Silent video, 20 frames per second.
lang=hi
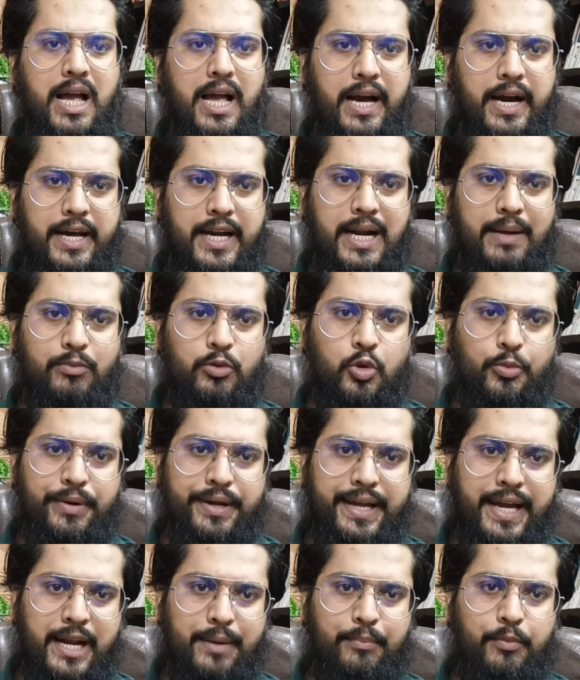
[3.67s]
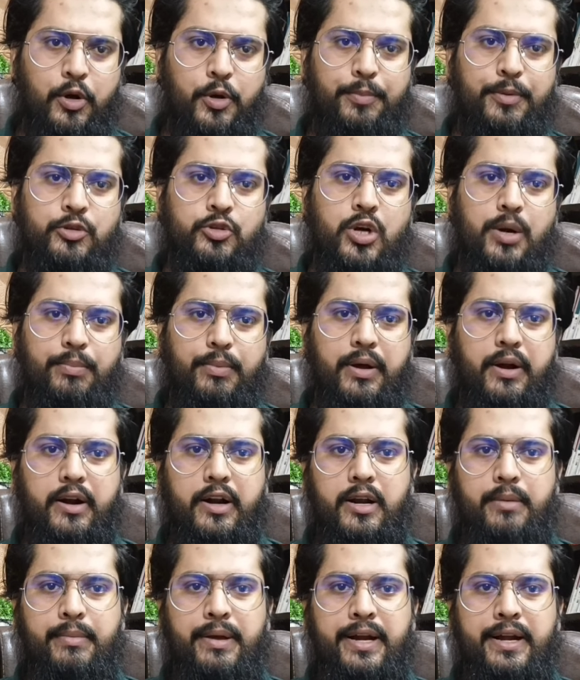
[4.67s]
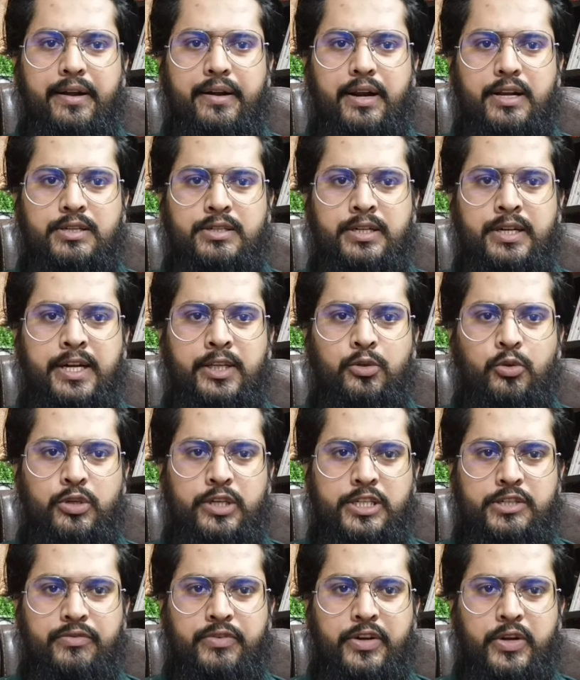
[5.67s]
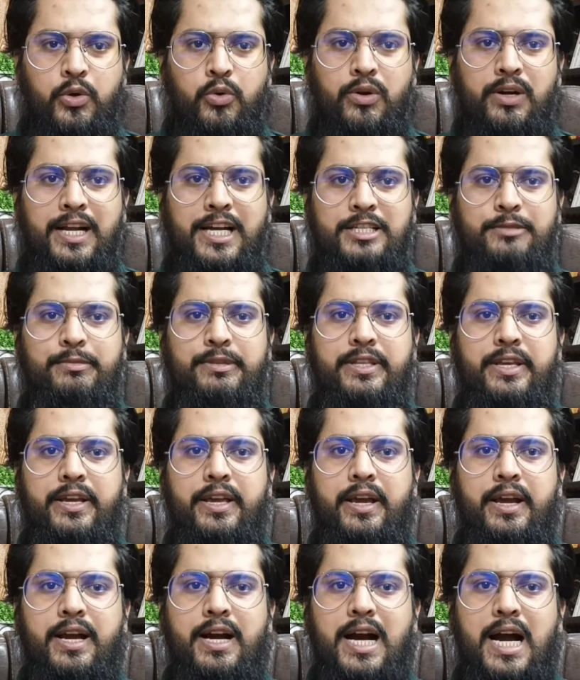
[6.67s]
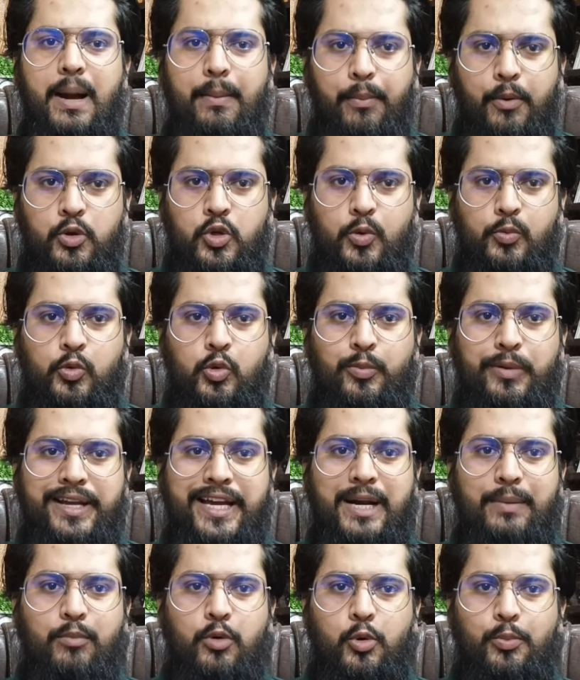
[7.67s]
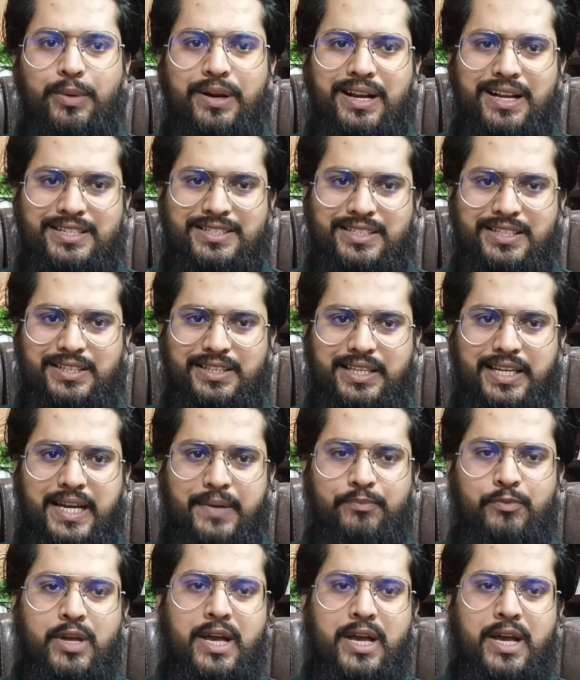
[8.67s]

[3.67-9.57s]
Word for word: अगर आप दुबई एयरपोर्ट पर जॉब करने में इंटरेस्टेड है तो इस वीडियो को लाजमी देखिएगा आपकी जॉब दुबई एयरपोर्ट पर लग सकती है